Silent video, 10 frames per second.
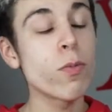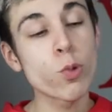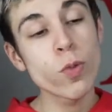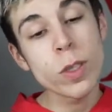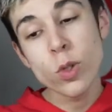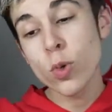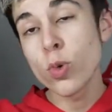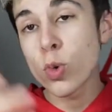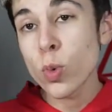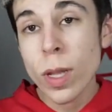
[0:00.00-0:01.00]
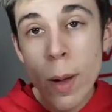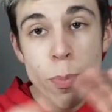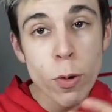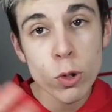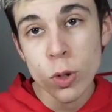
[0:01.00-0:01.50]
vous trouvez une solution,
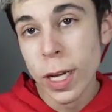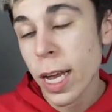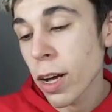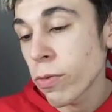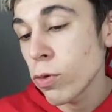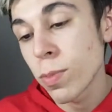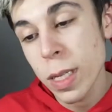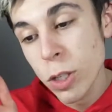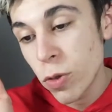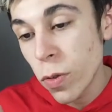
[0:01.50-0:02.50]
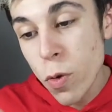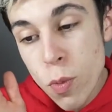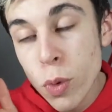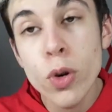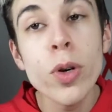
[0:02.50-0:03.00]
n'importe, j'en ai rien à foutre, mais je veux
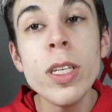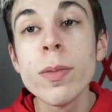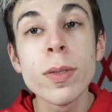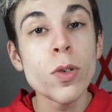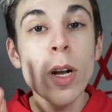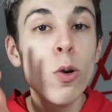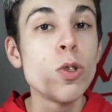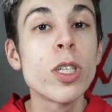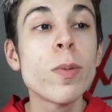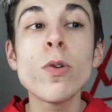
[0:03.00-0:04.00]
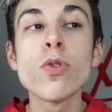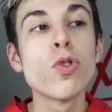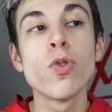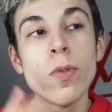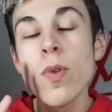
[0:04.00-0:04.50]
mon colis. Parce que là, logiquement,
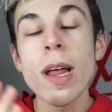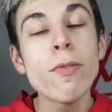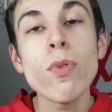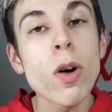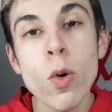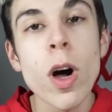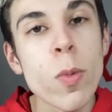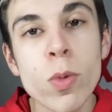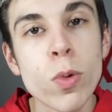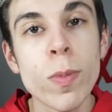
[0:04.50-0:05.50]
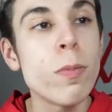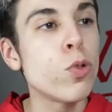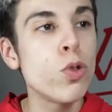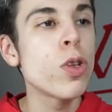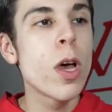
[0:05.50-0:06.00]
je veux l'avoir, quoi. À un moment, même
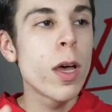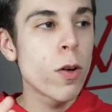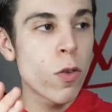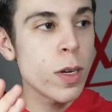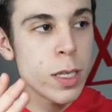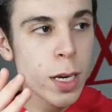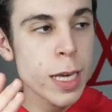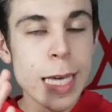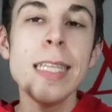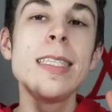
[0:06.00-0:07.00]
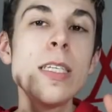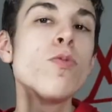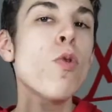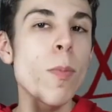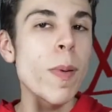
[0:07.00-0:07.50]
juste, on va dire,
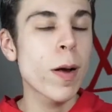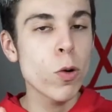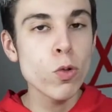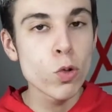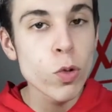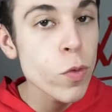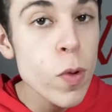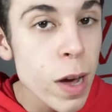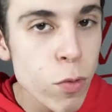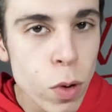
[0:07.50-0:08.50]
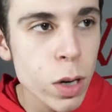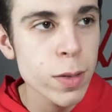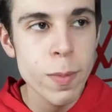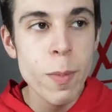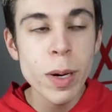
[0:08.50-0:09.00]
éthiquement parlant, je veux l'avoir.
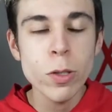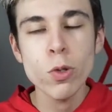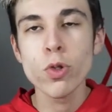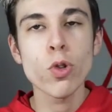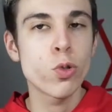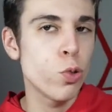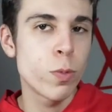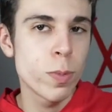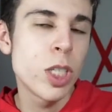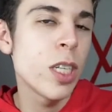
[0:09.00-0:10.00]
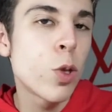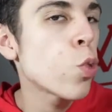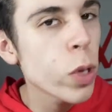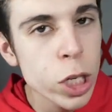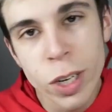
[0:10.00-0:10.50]
C'est même pas dans le genre juste, j'ai des
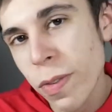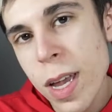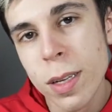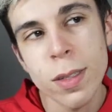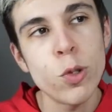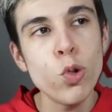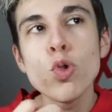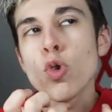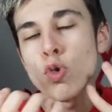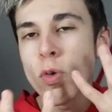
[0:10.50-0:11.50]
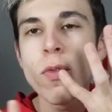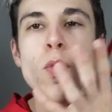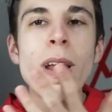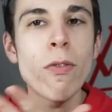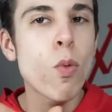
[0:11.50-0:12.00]
tournages à faire, c'est juste, je
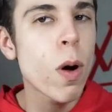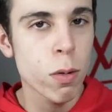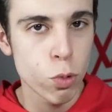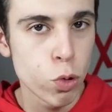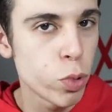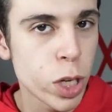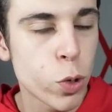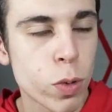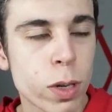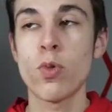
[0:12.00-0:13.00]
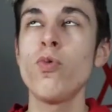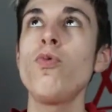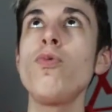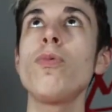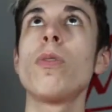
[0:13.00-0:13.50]
veux l'avoir, mon objet, quoi. Du
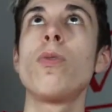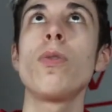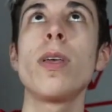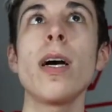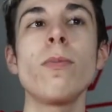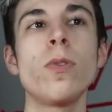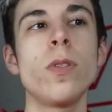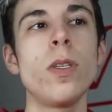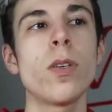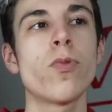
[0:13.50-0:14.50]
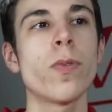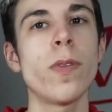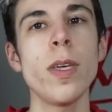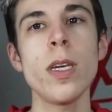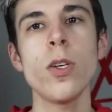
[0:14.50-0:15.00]
coup, le gars me dit,
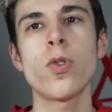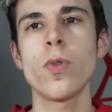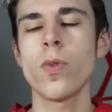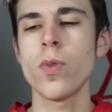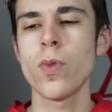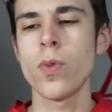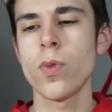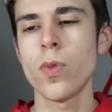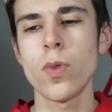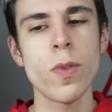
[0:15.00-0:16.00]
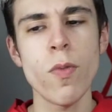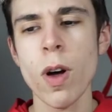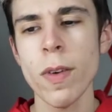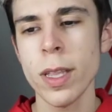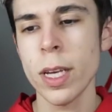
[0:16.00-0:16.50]
écoutez, je, je vais
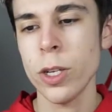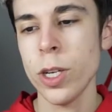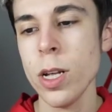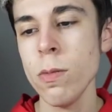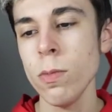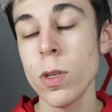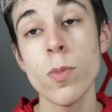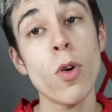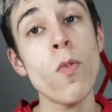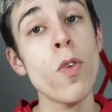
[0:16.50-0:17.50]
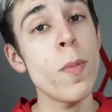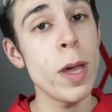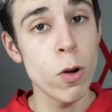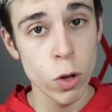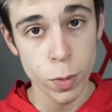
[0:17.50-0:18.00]
voir avec DHL. Il me renvoie un
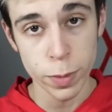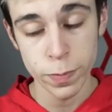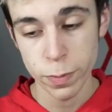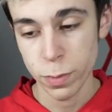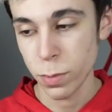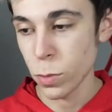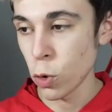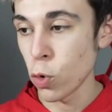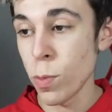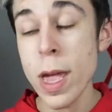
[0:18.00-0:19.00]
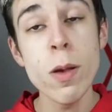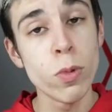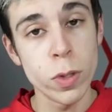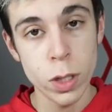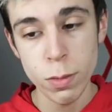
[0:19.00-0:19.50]
mail le lendemain. Le mail
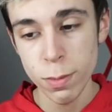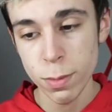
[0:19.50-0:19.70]
me dit,